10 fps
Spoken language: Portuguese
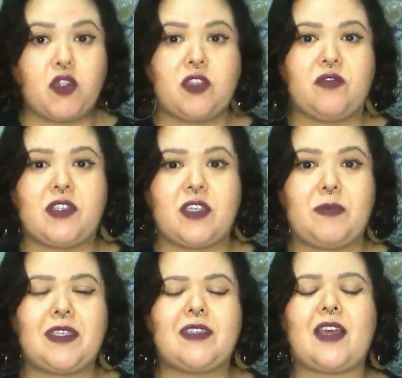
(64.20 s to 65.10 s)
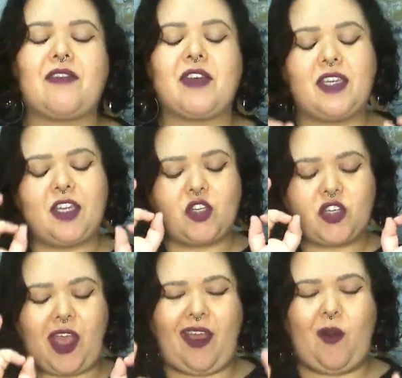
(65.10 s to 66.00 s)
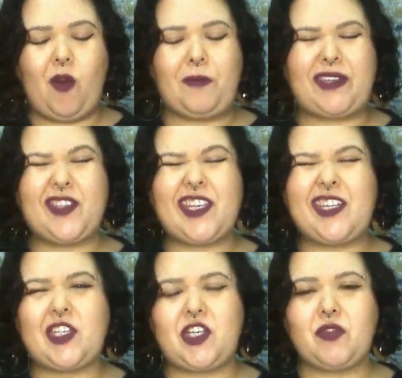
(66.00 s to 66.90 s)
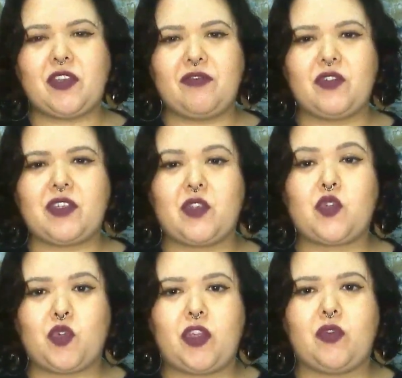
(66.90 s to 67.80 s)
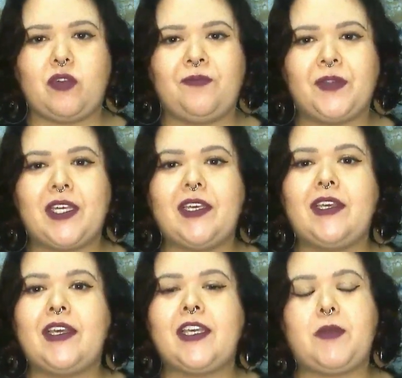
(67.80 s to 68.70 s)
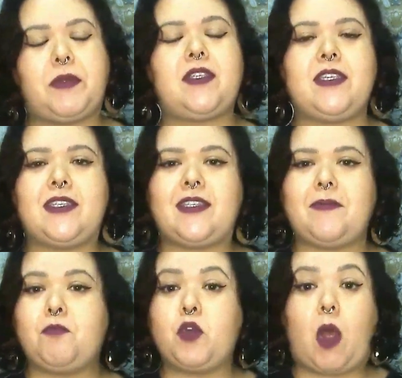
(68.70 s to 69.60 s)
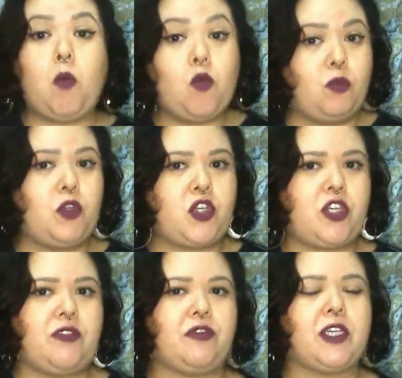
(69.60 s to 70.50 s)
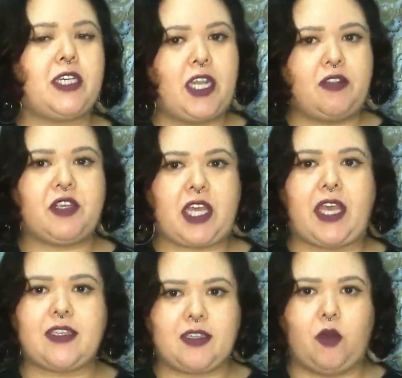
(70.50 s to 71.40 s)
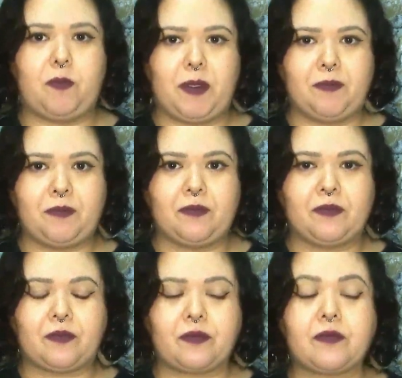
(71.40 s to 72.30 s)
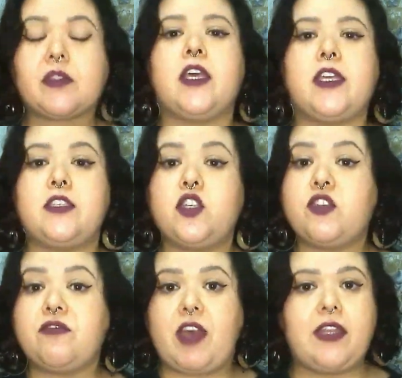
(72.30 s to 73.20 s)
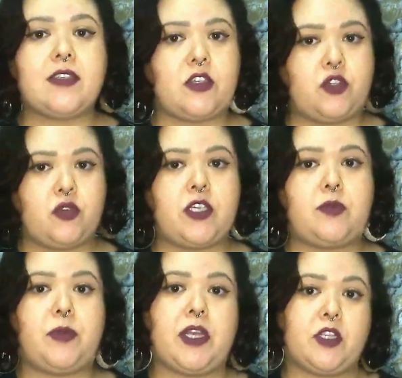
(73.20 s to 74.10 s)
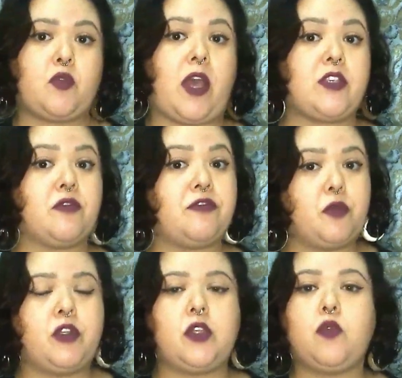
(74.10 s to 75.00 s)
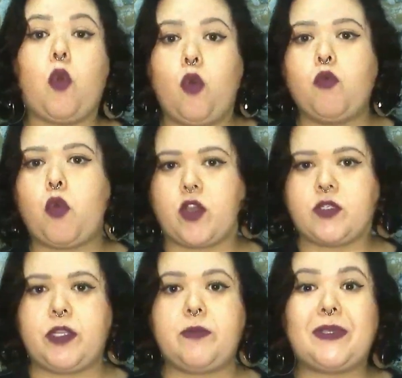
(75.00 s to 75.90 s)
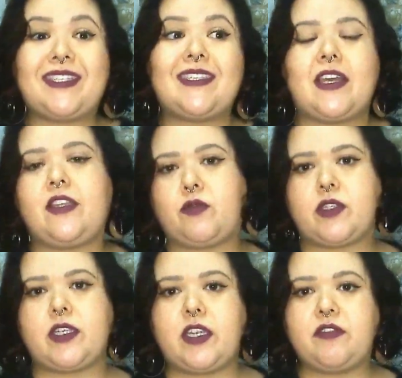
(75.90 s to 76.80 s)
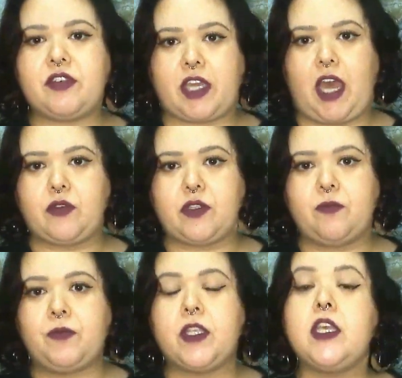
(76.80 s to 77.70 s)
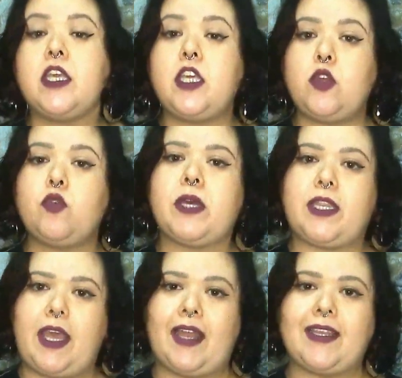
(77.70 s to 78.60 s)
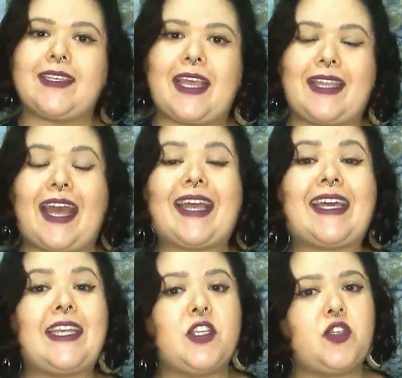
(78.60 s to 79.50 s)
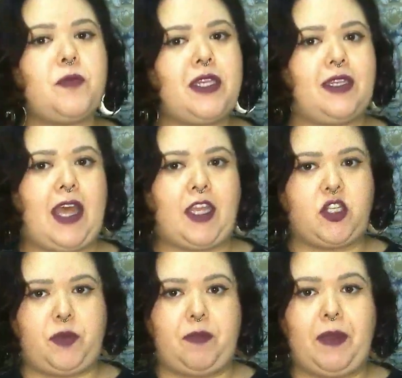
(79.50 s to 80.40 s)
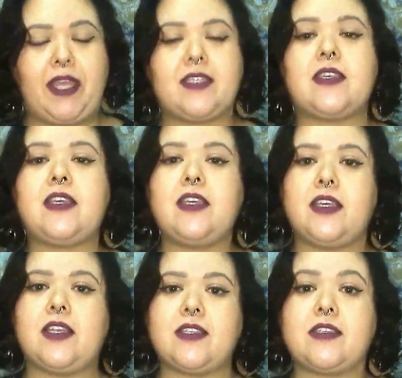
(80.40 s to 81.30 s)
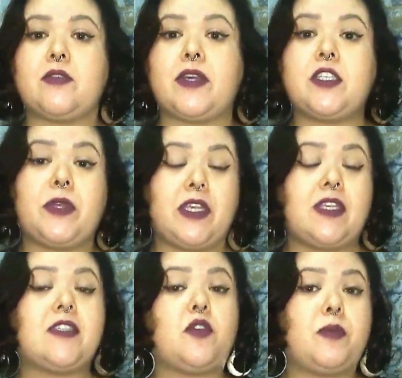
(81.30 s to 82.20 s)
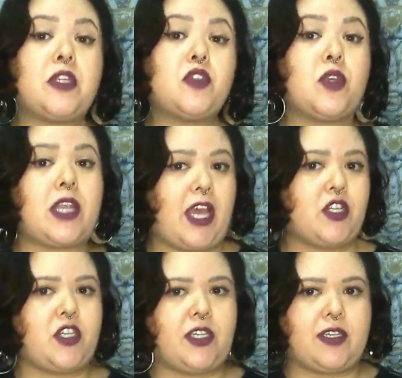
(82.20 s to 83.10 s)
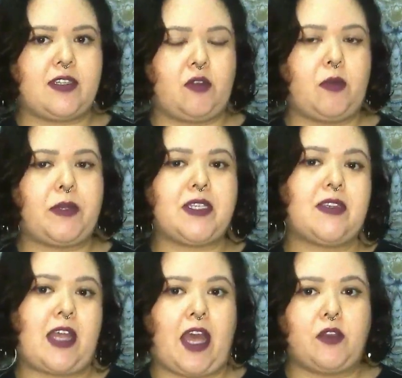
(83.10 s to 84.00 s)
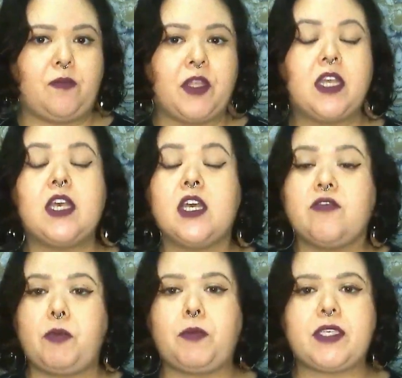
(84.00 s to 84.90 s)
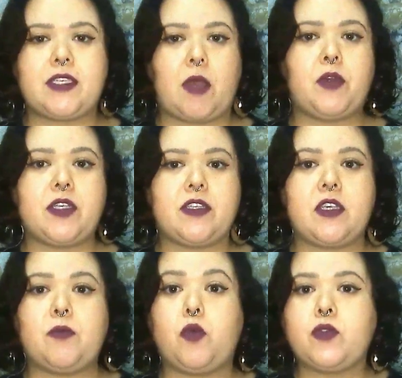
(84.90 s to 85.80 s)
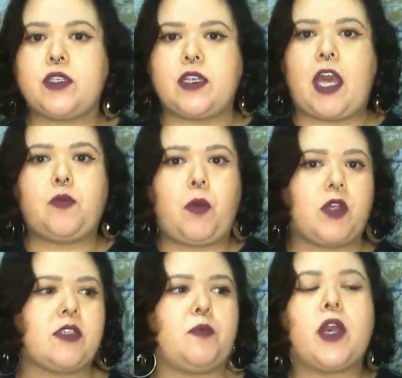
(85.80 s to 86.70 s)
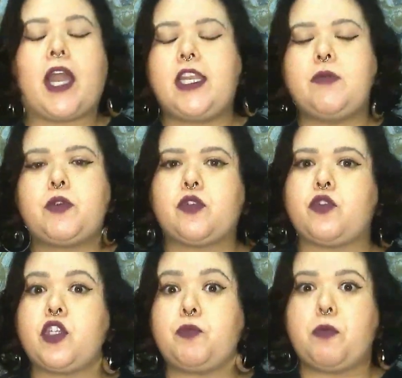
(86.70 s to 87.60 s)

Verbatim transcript: que você precisava e deixar a roupa do jeitinho que você sonhou, que precise, por algum motivo, danificar essa roupa. Existem várias razões pelas quais um figurino ou um cosplay precisariam ser danificados. E uma delas é dar credibilidade para a peça em relação à experiência do personagem que está sendo apresentado. Vamos pensar, por exemplo, um cenário pós-apocalíptico tipo